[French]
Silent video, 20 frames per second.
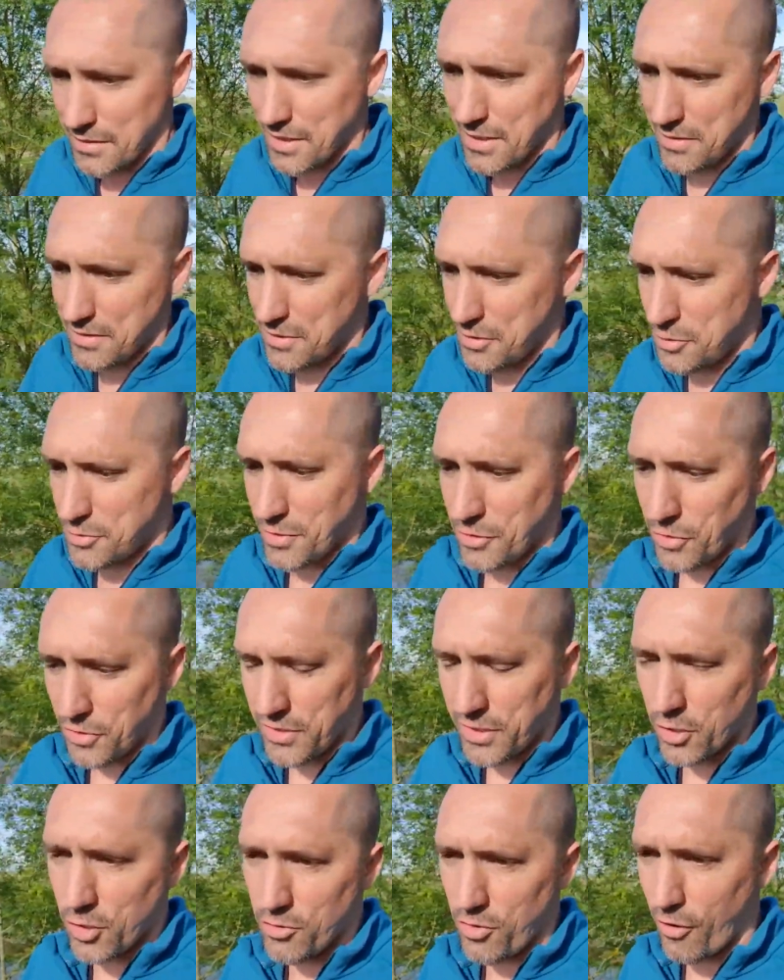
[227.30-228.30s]
si tu vas sur
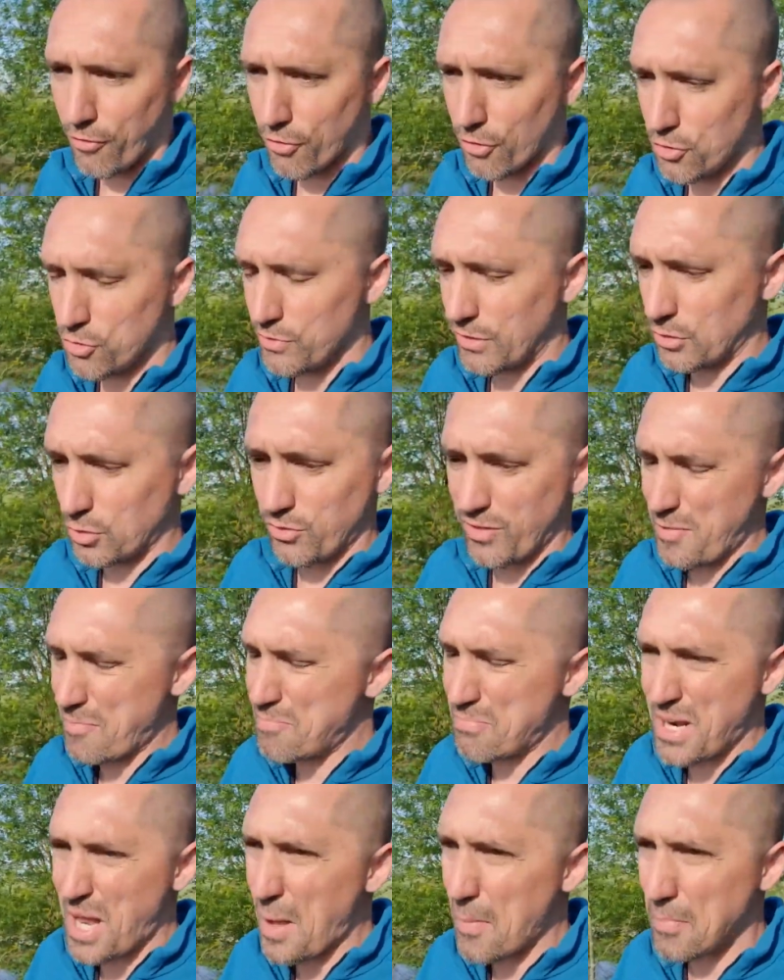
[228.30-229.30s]
Stack Overflow, tu vas trouver
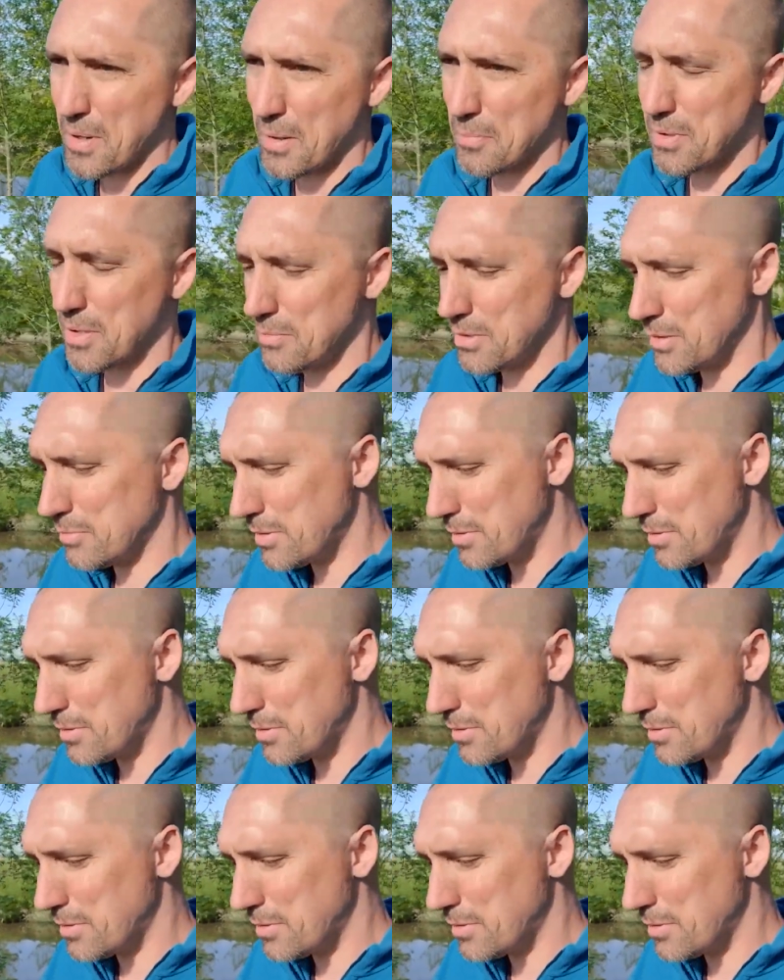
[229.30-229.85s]
plein, plein, plein, plein,